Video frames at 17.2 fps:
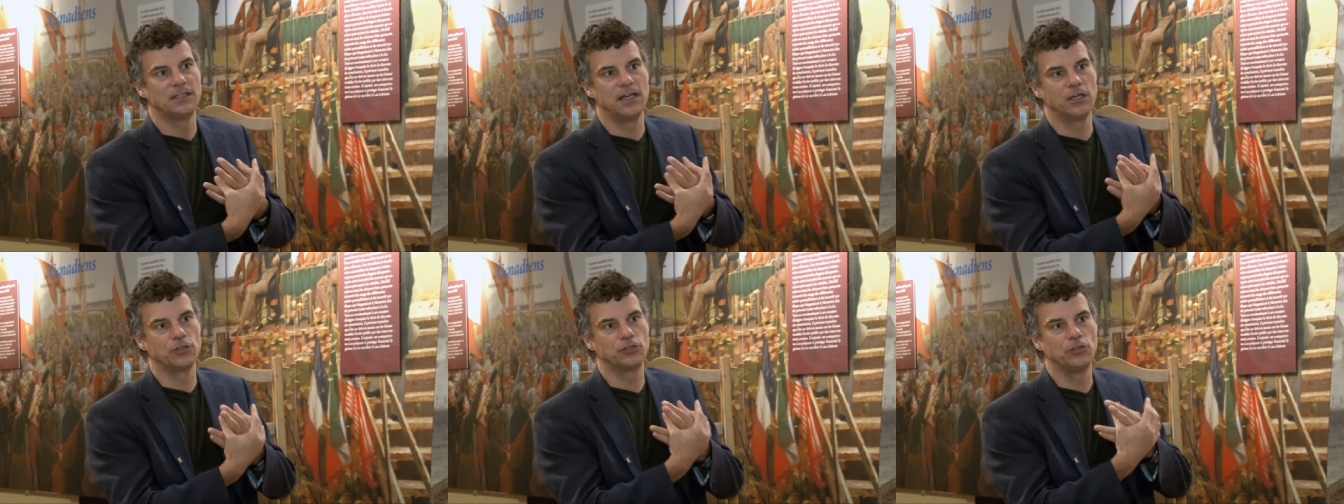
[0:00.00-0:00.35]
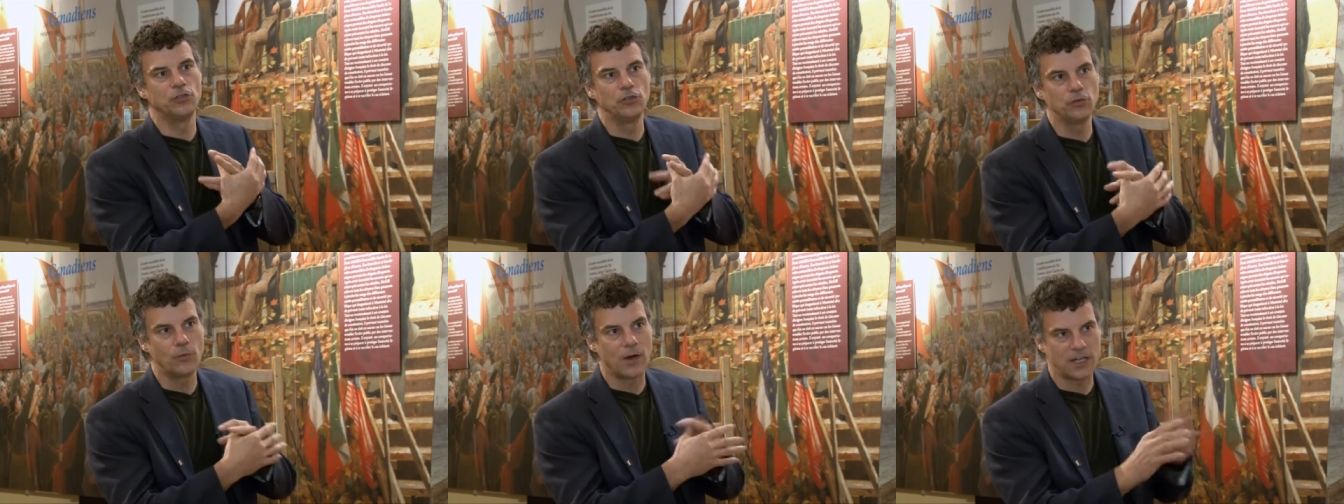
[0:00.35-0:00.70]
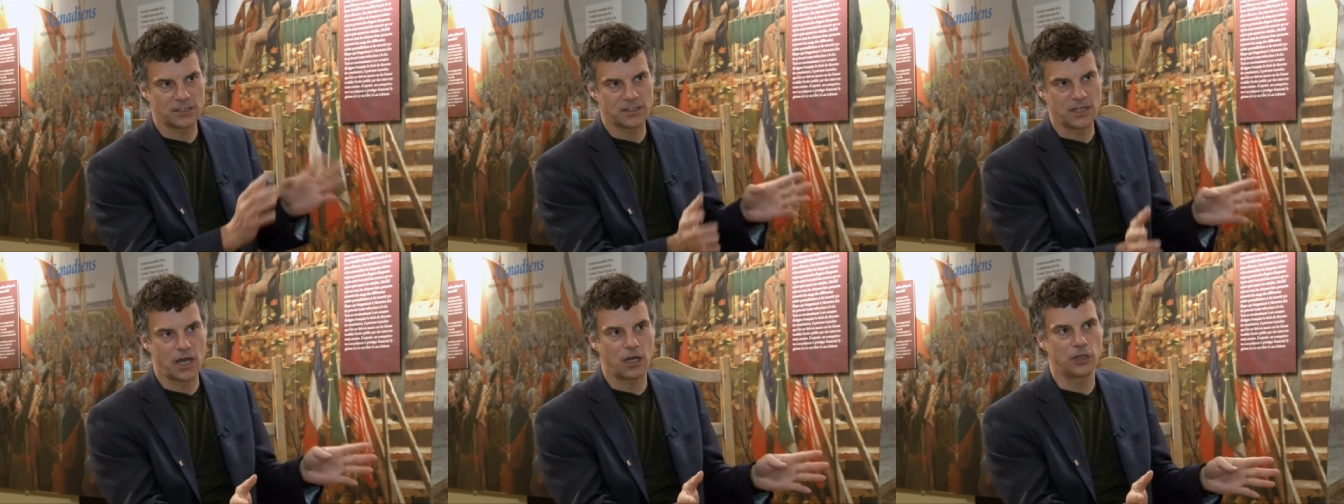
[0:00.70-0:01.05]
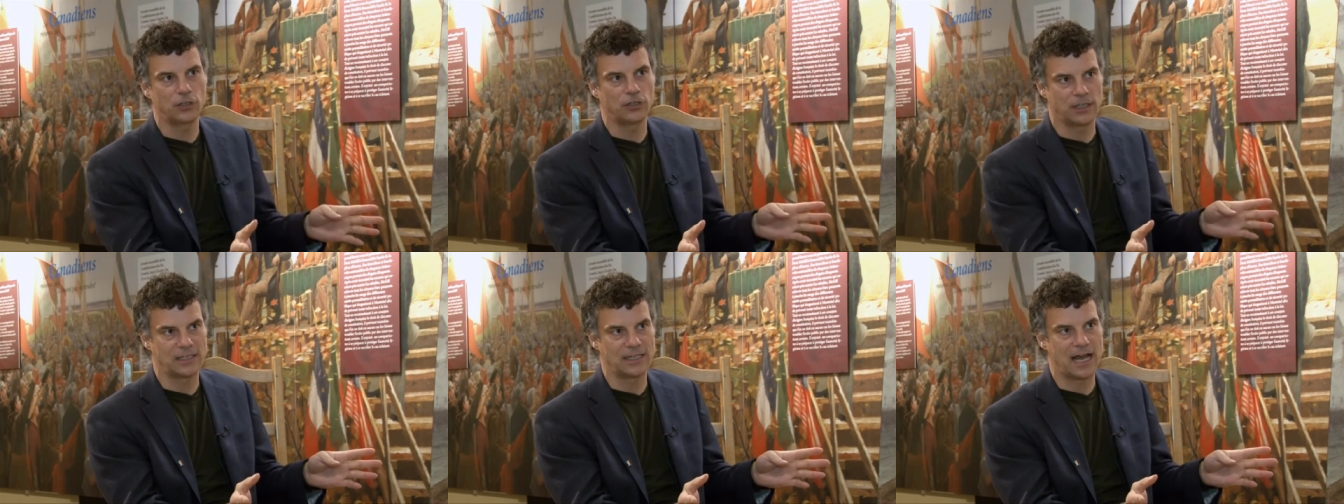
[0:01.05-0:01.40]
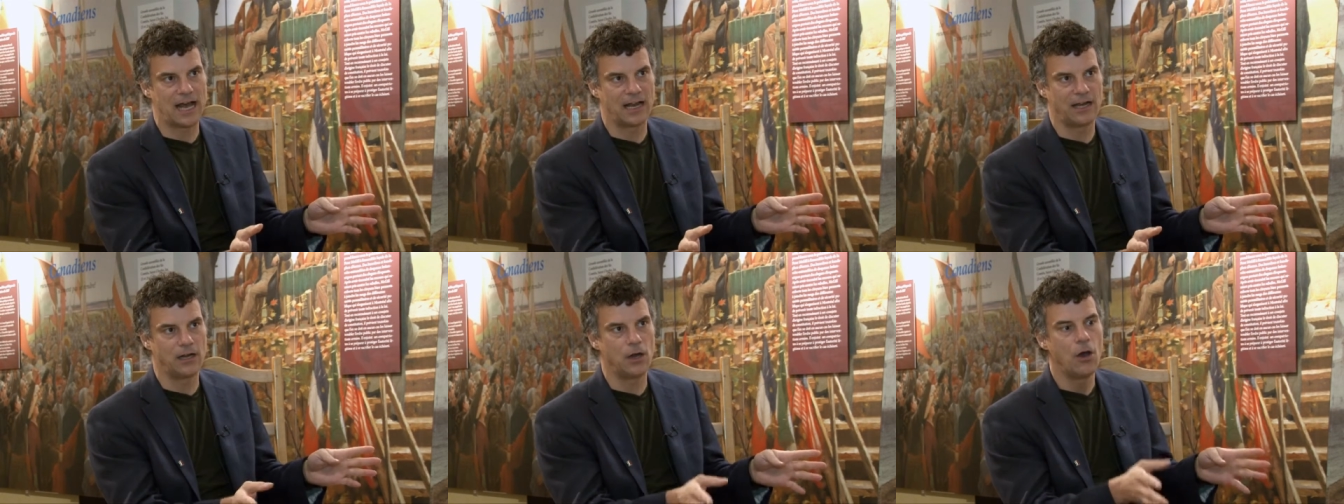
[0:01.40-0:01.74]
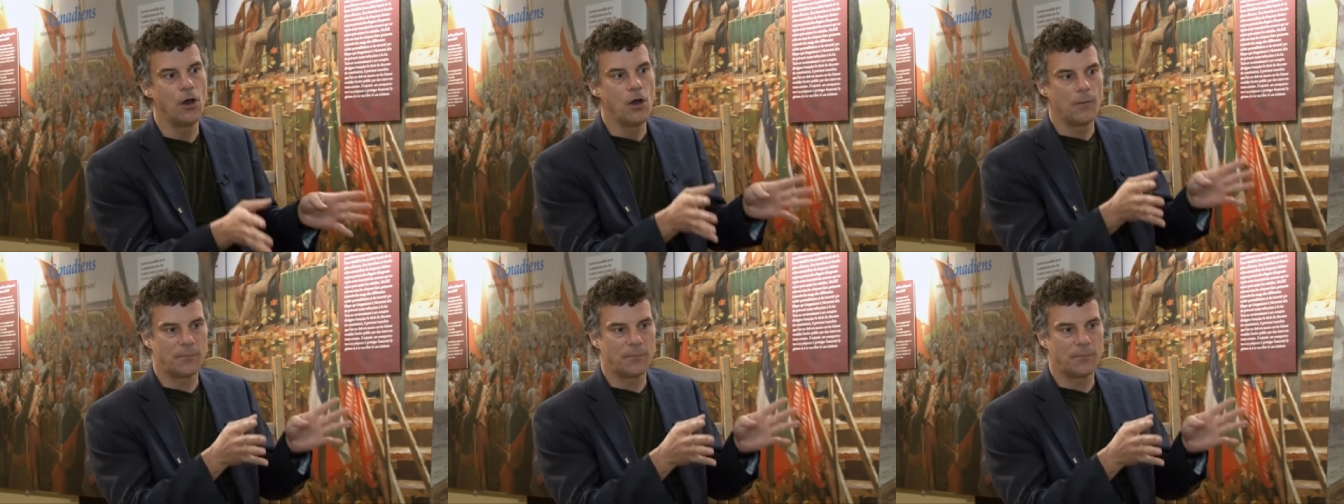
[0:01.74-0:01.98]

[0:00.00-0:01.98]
dans une noirceur totale.